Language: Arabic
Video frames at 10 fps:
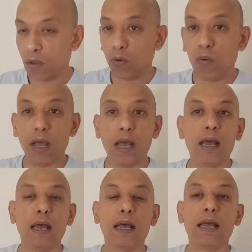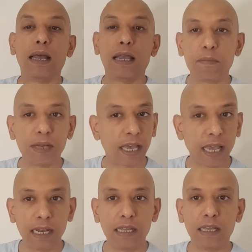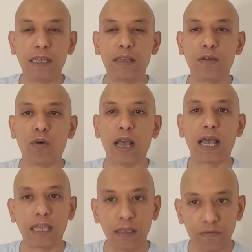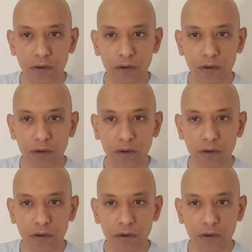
وابن خالي واخي في